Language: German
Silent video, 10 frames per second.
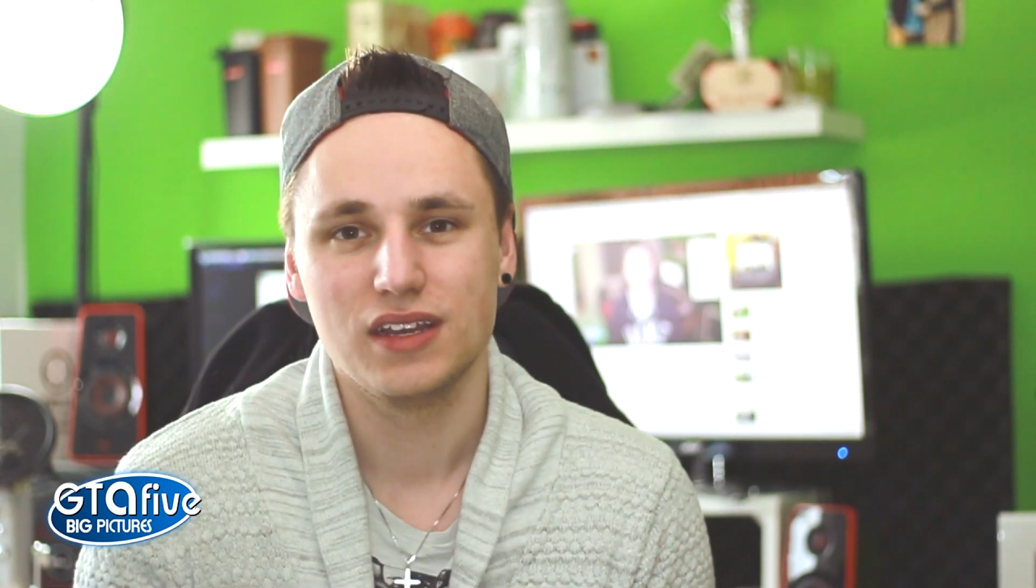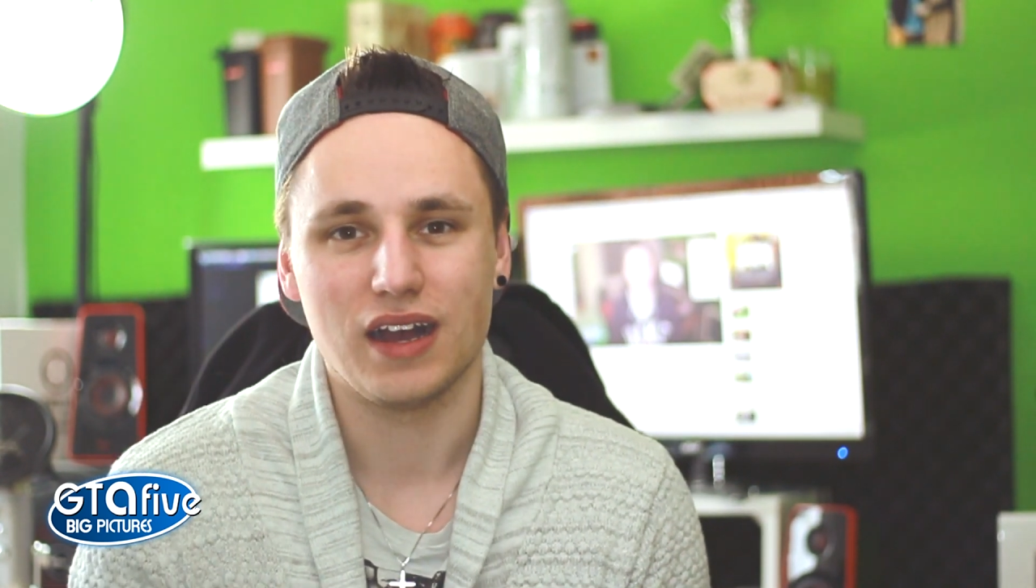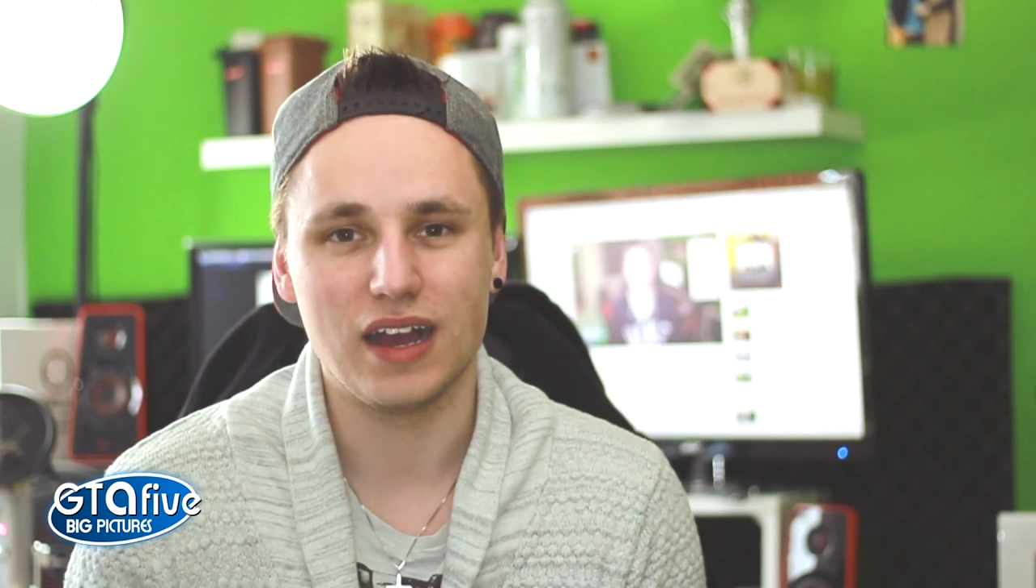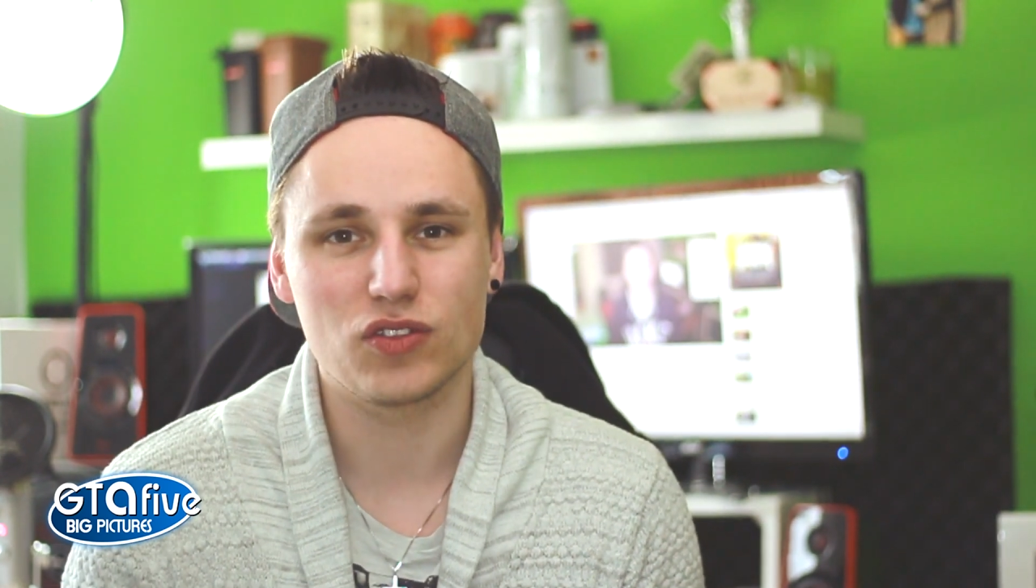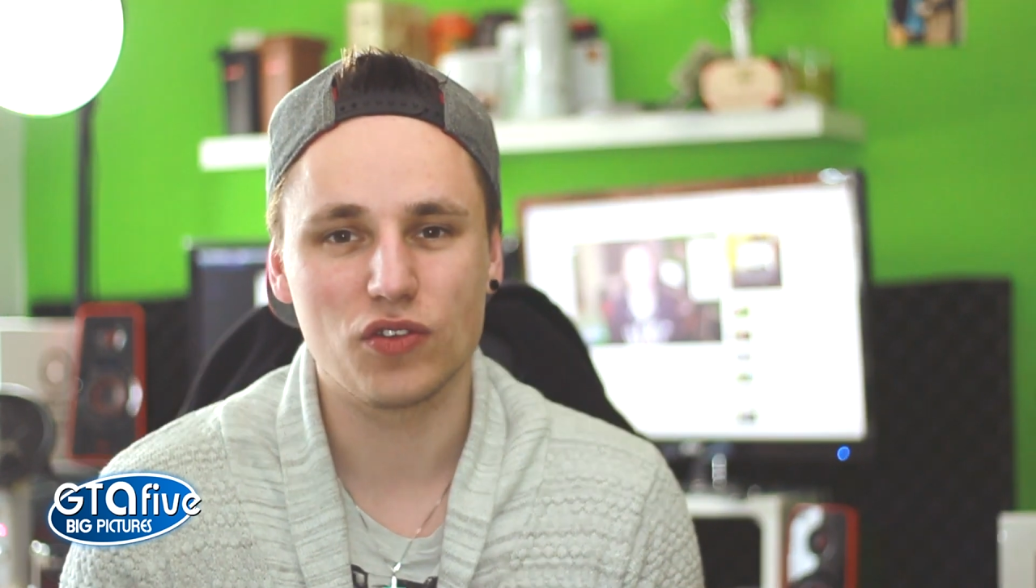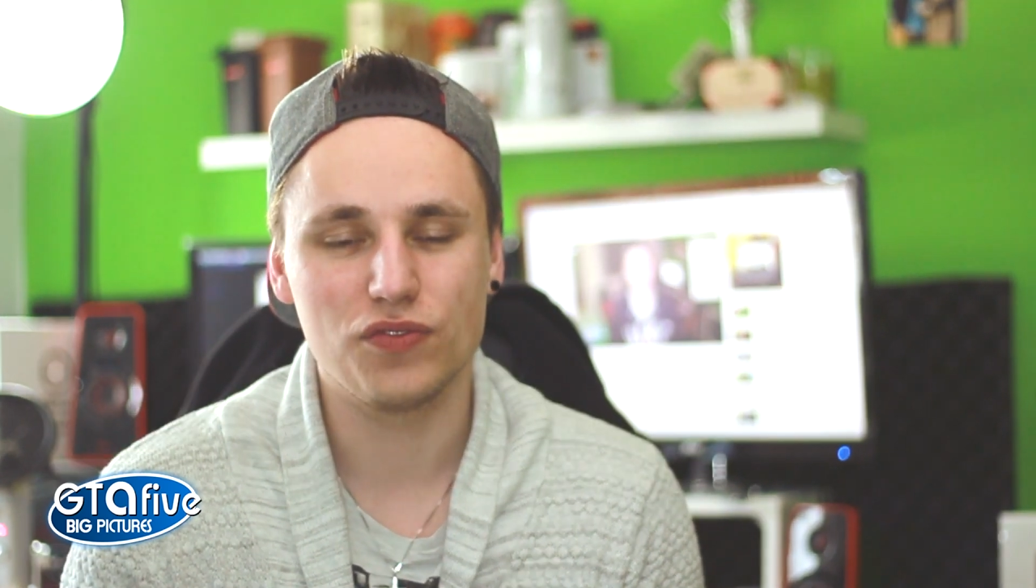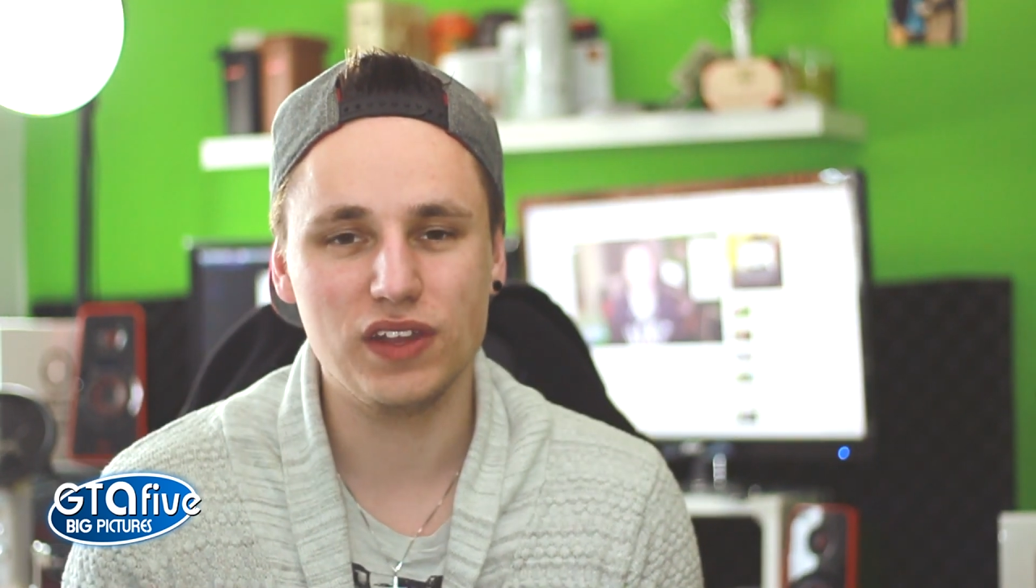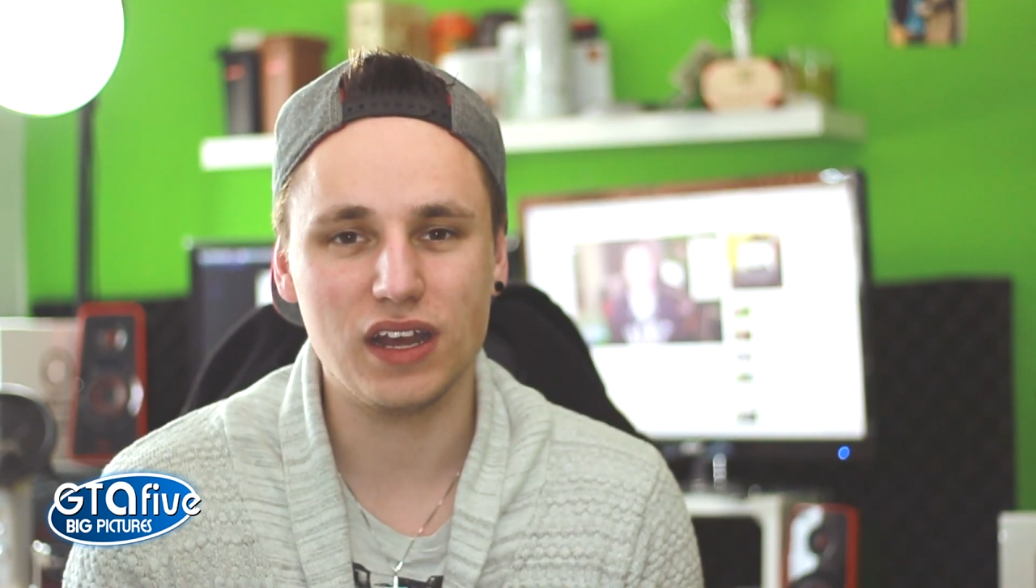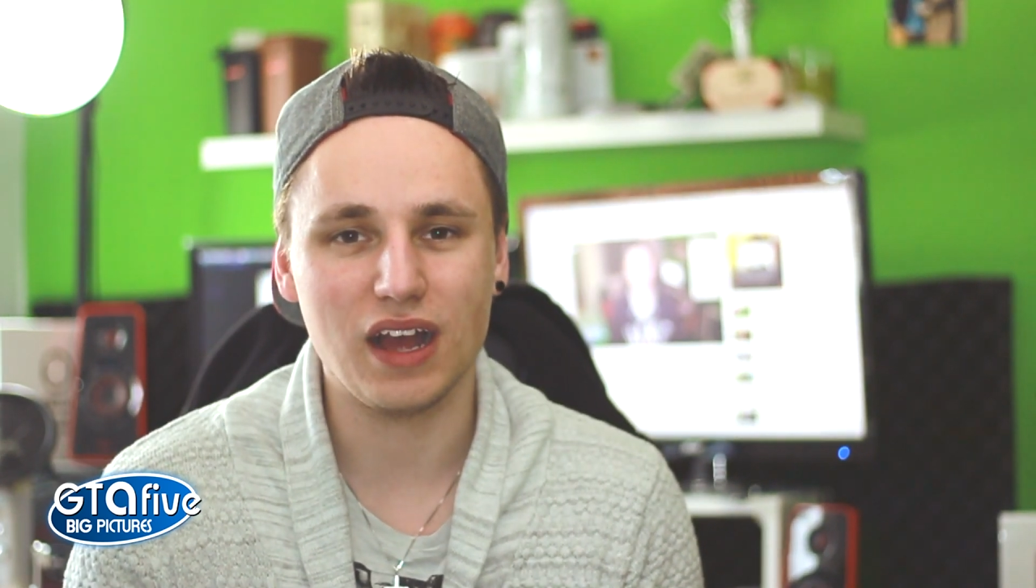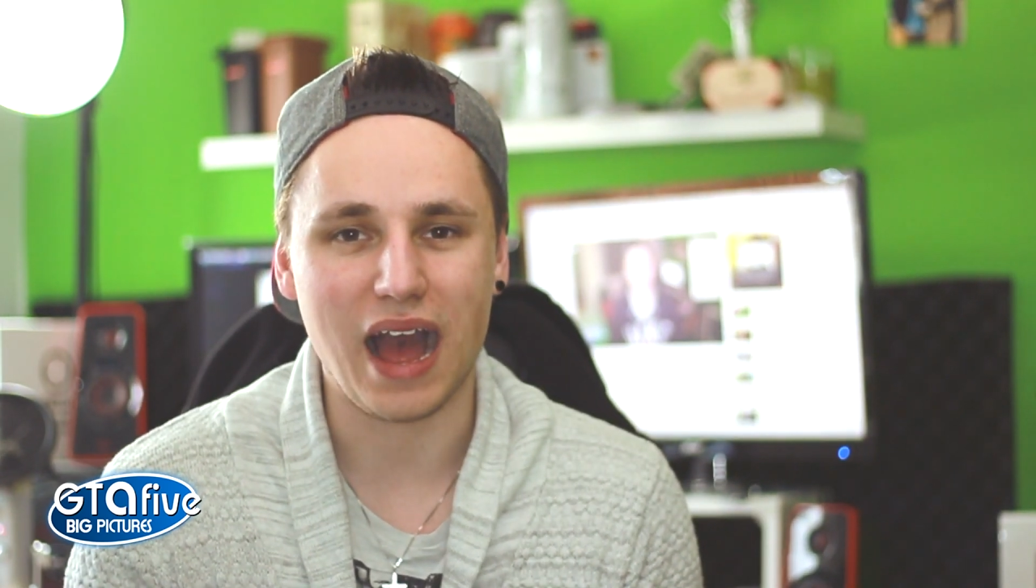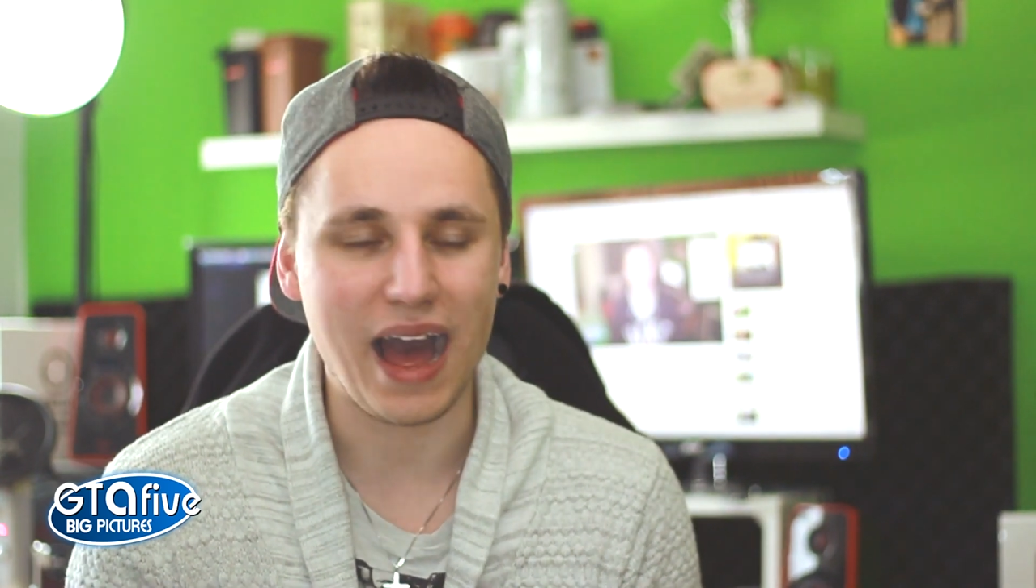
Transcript: Also wieder